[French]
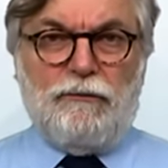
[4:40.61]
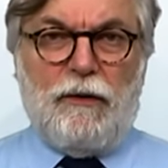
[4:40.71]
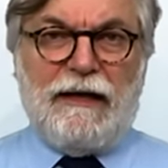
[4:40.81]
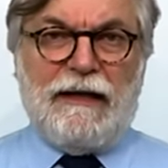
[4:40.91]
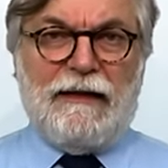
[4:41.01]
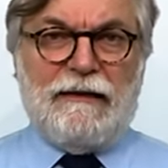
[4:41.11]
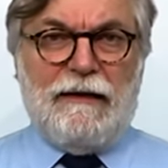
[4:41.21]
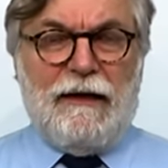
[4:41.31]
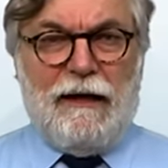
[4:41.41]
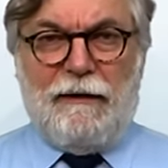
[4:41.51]
moyenne
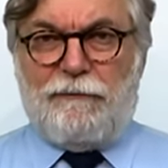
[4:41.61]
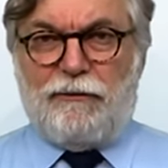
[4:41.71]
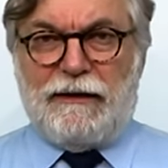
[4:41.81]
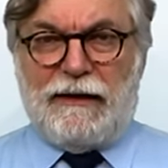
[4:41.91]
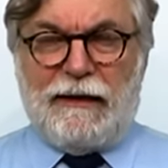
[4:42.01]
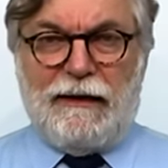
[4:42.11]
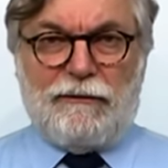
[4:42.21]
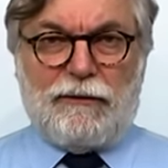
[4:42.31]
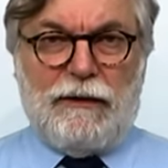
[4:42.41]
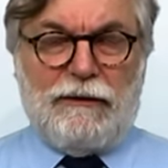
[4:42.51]
pondérée
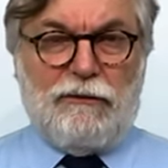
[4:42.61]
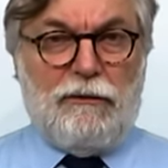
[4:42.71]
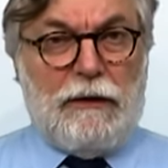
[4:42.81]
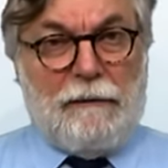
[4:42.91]
entre les deux.